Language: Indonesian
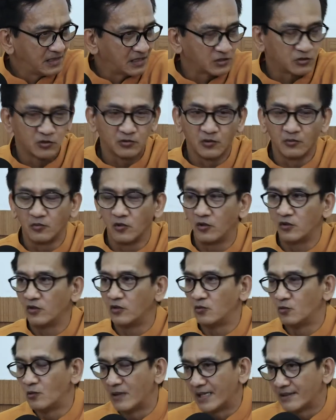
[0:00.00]
yang cukup
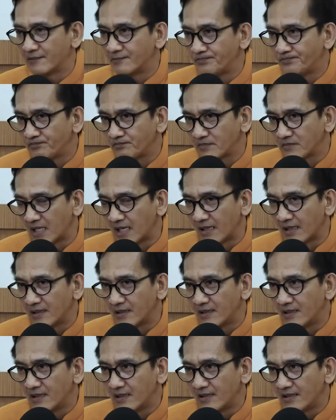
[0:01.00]
kokoh kuat ya
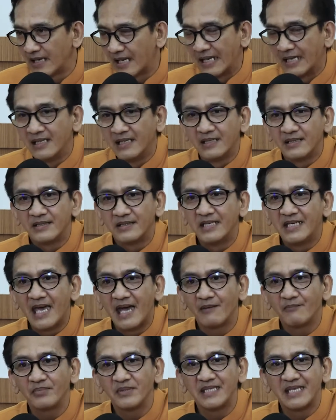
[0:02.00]
Nah,
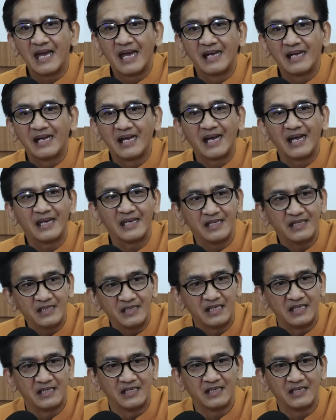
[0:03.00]
tiang penyangga
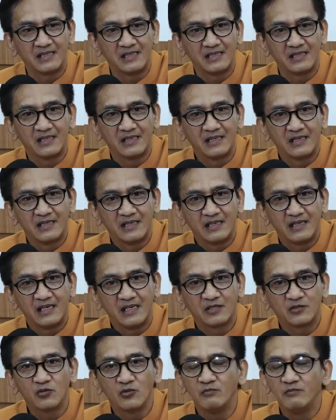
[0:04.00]
ini
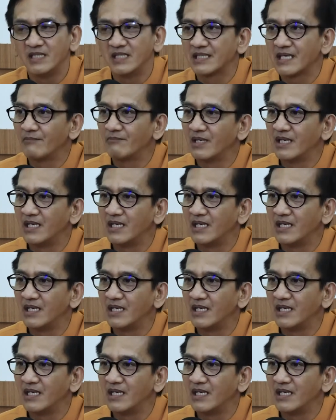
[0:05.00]
itu bisa